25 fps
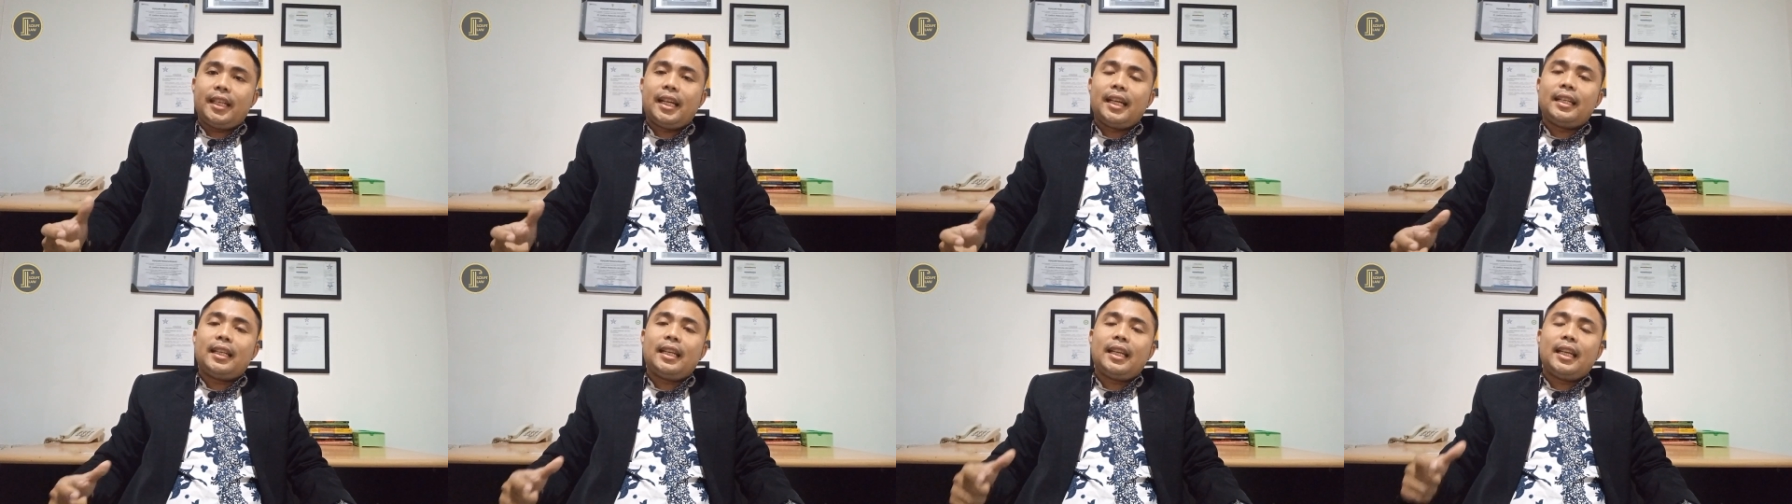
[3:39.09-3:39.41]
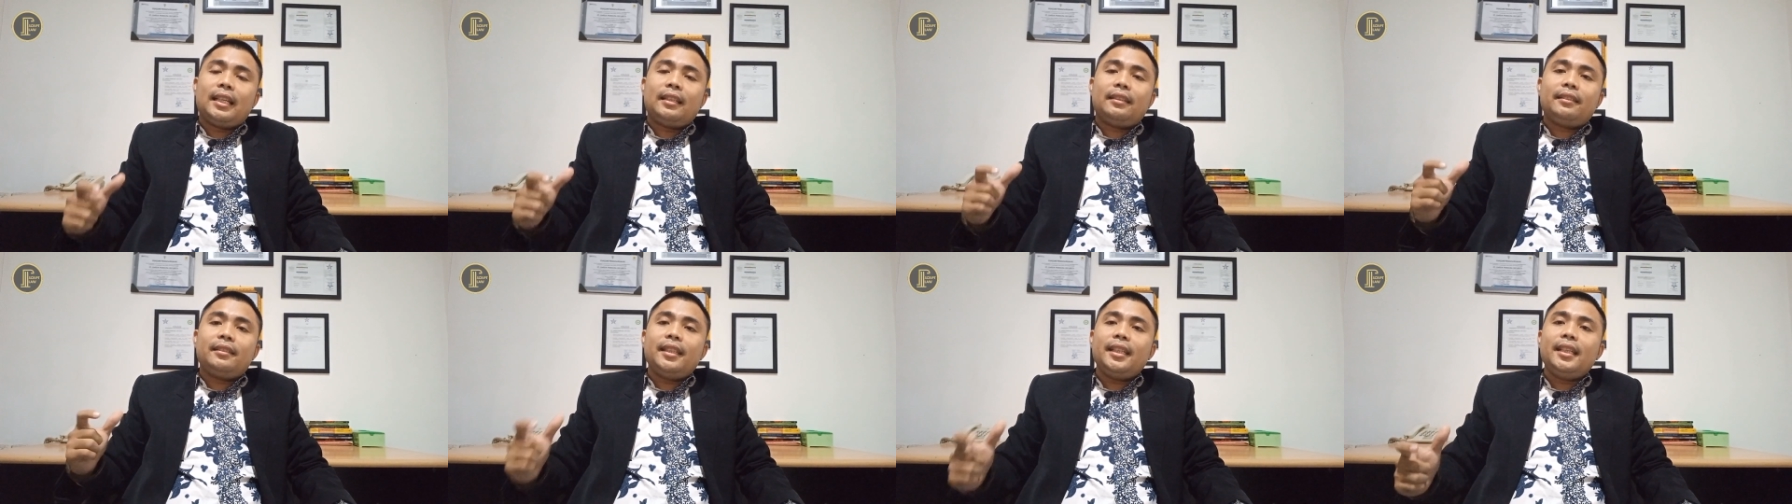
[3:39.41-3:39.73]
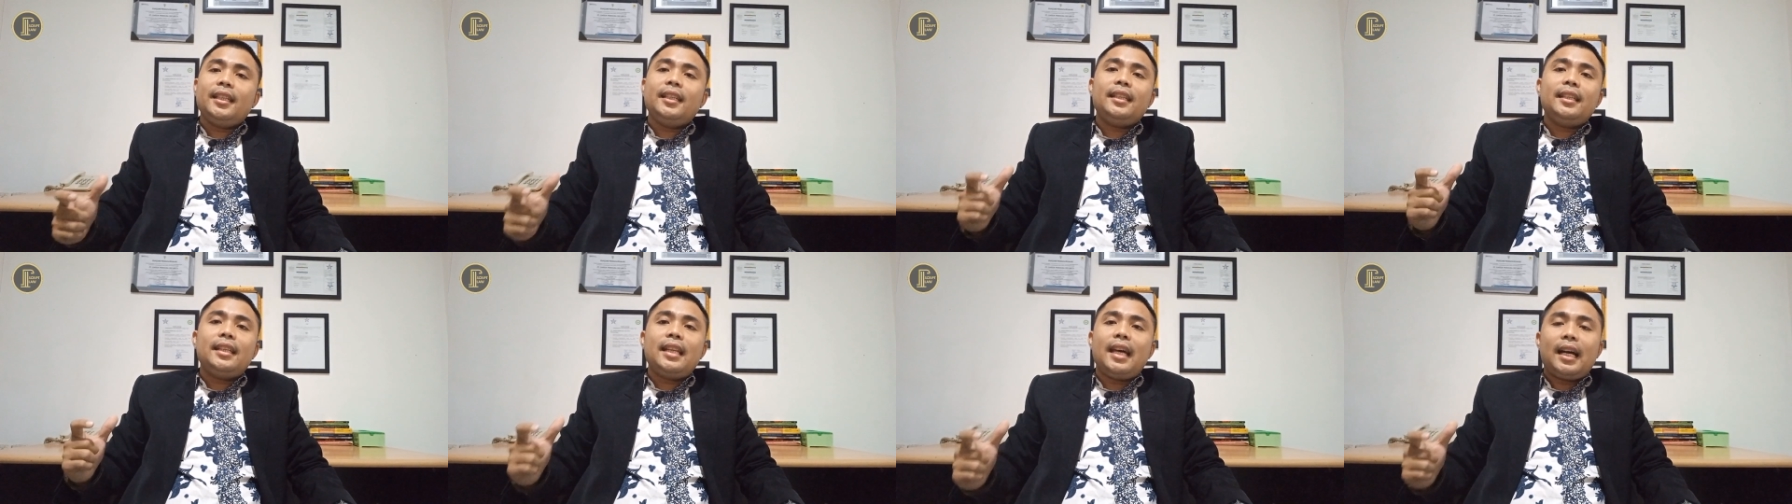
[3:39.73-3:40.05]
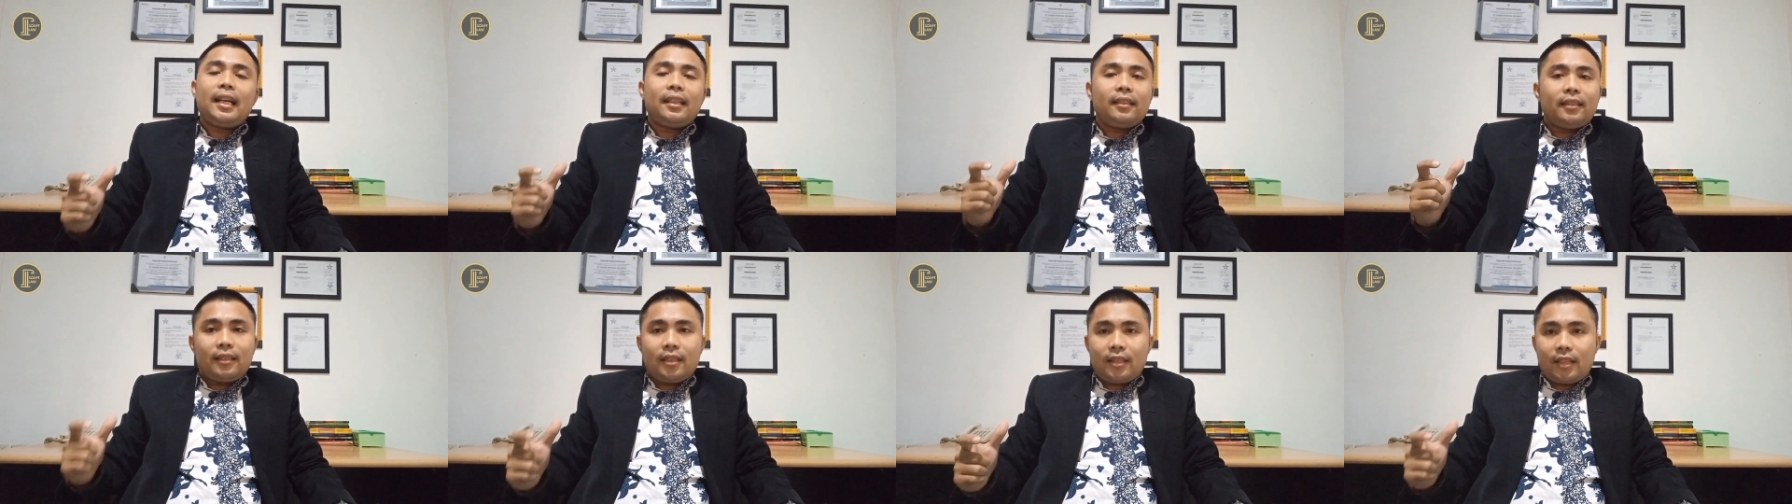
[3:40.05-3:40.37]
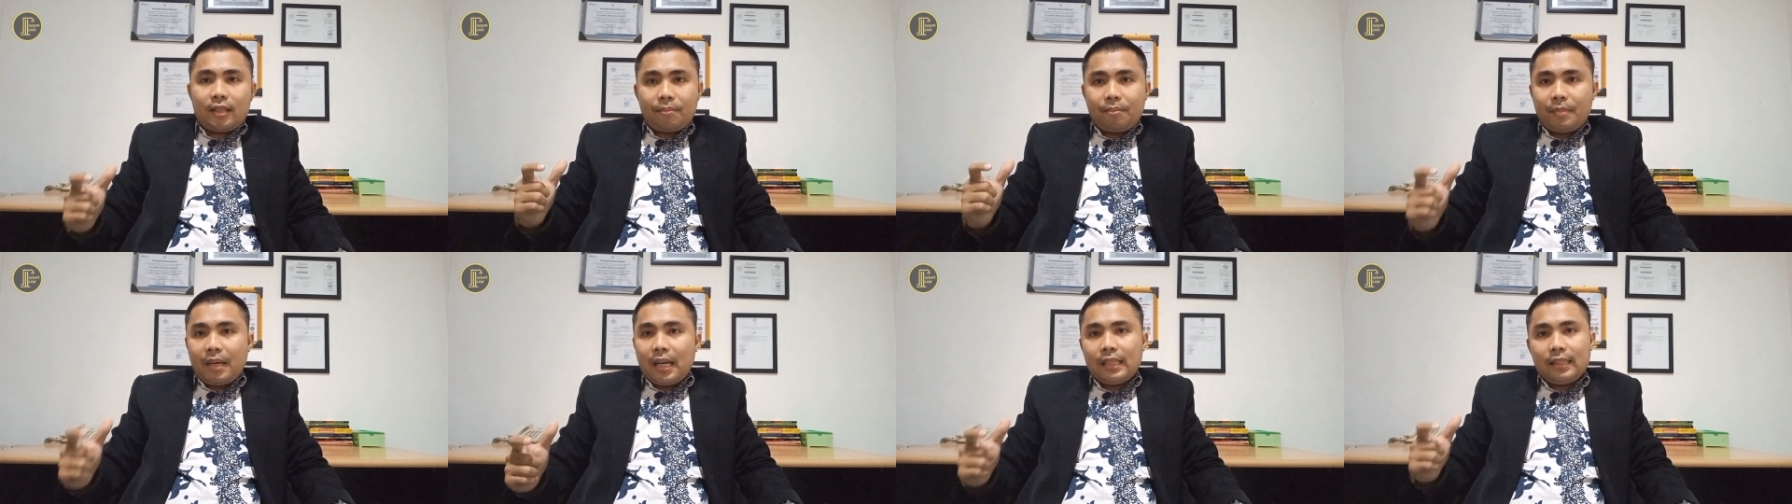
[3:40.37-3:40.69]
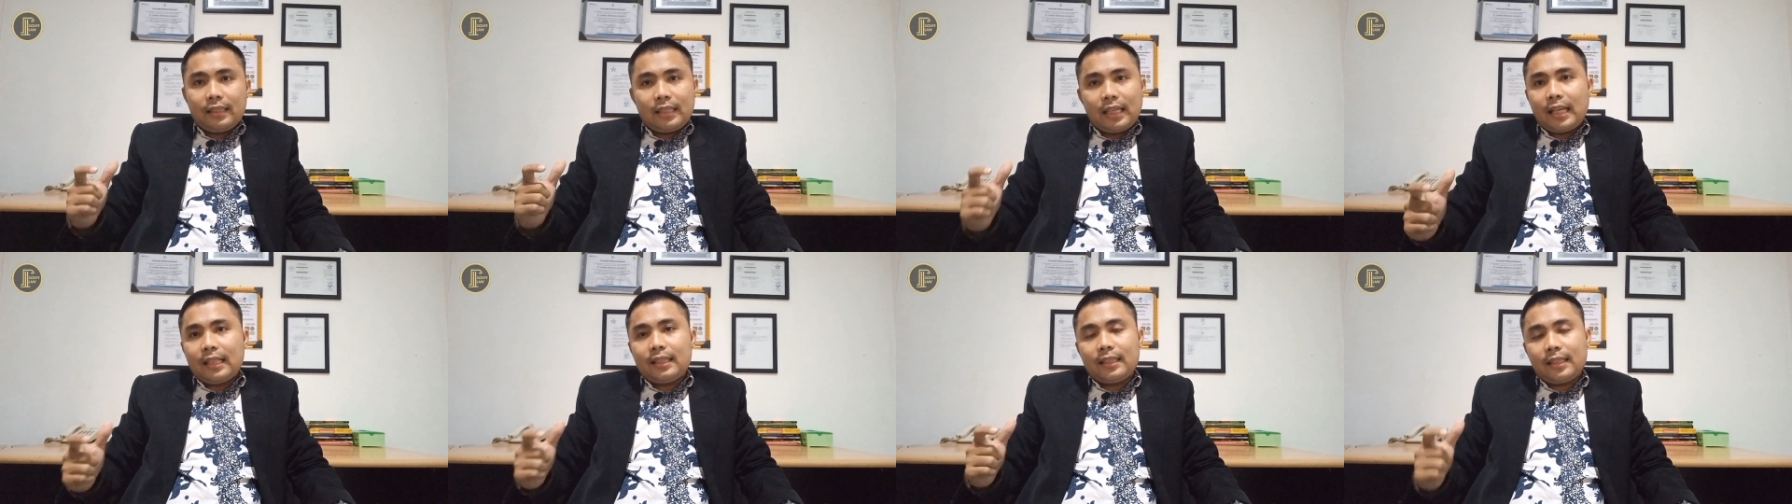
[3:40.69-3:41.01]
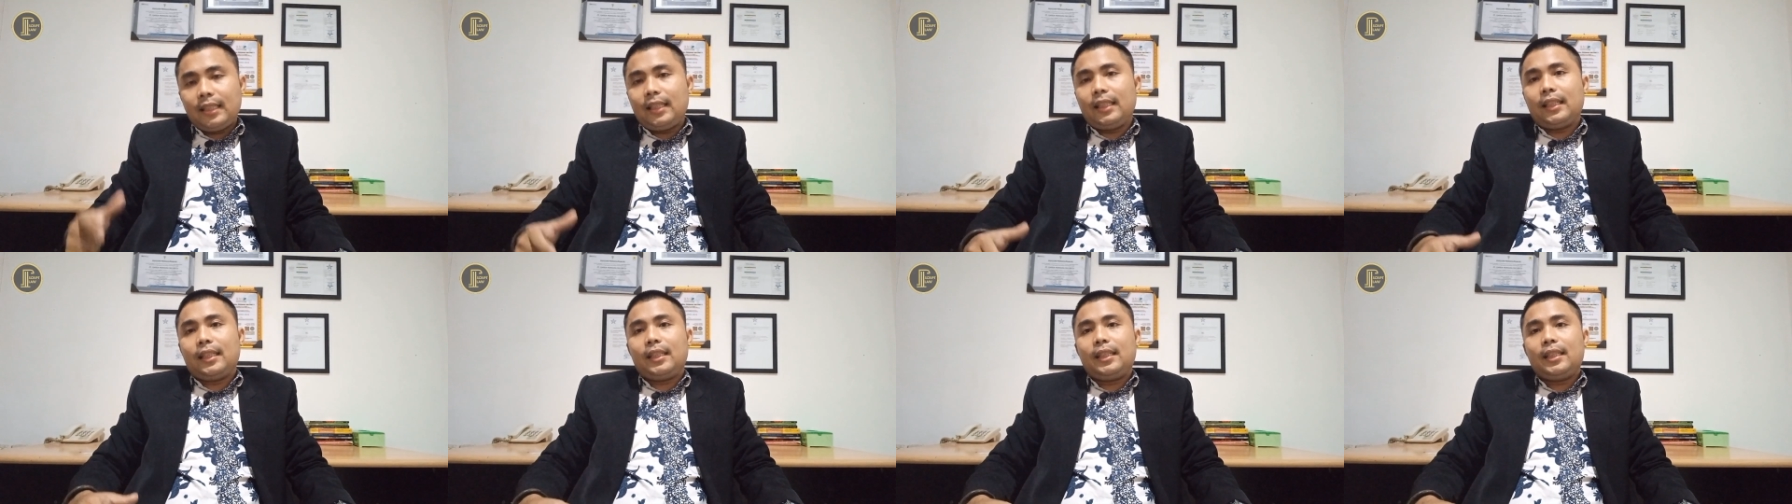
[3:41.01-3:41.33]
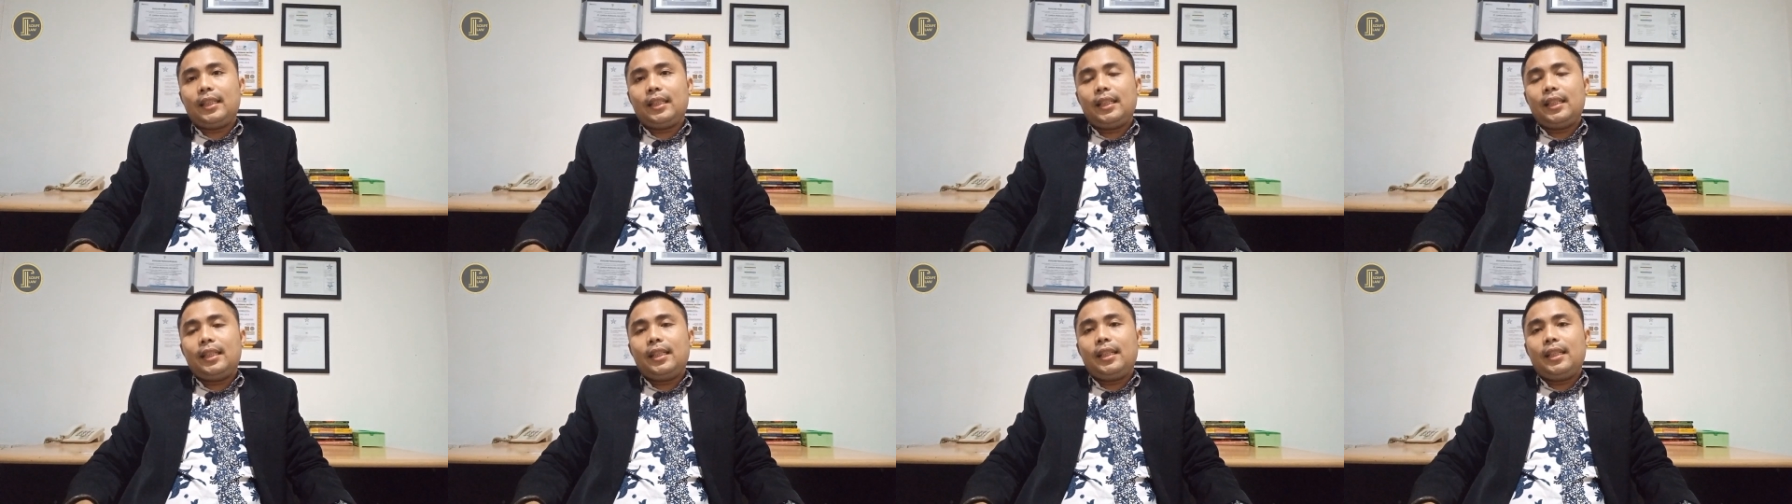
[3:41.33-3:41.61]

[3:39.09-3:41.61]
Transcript: adalah tidak terbatasi